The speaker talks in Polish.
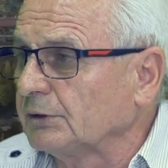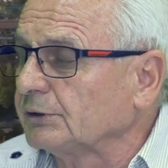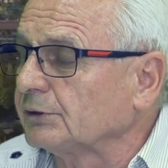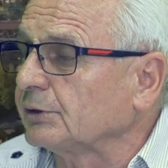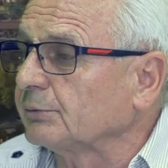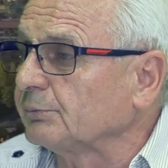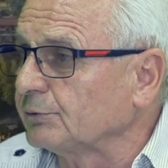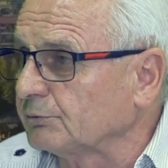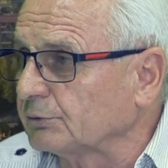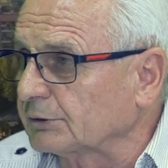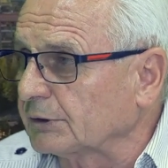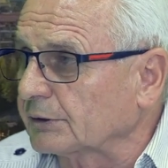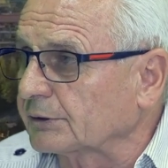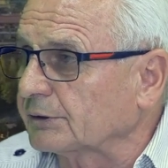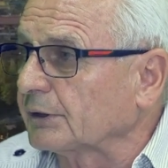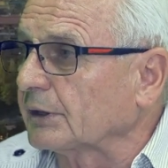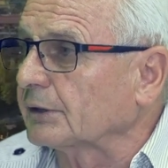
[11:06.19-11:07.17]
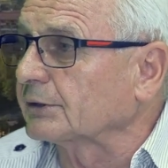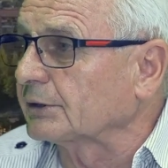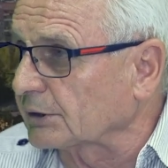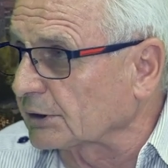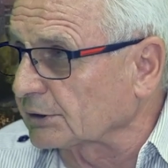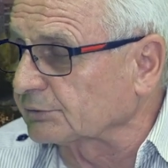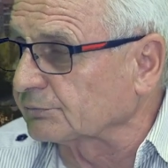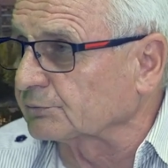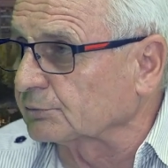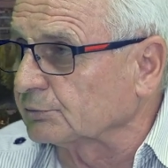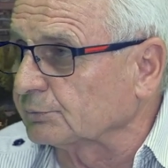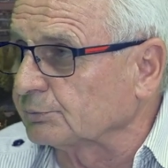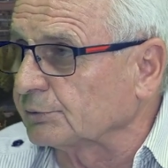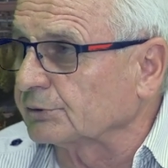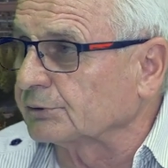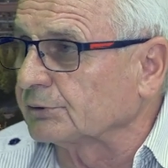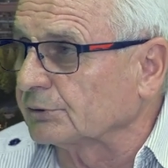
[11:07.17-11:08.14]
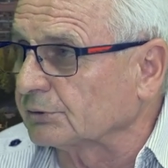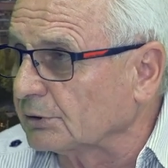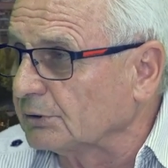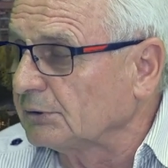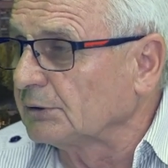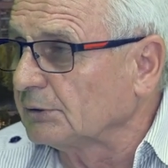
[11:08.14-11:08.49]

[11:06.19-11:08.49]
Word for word: nie były takie jak teraz w klubie, gdzie